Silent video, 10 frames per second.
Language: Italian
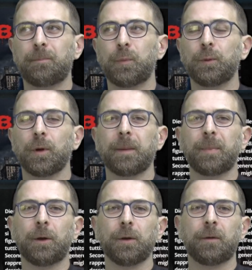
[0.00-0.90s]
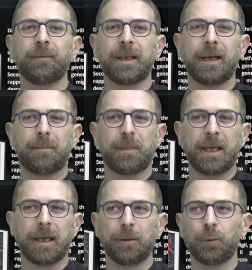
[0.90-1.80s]
appunto che però non vedrà
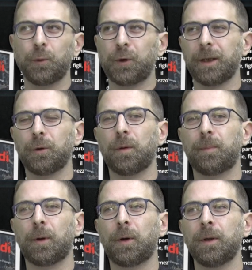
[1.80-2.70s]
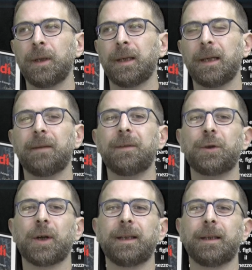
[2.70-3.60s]
mai la luce dopo le
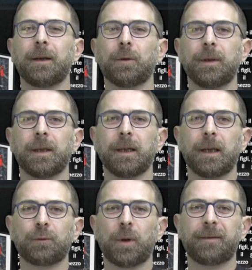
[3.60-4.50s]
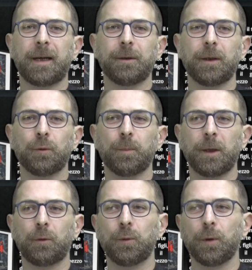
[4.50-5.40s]
vicende con la sua fan
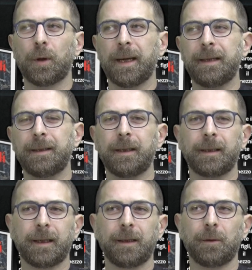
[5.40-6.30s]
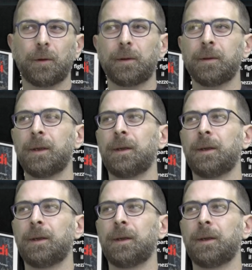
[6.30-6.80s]
numero uno Annie che lo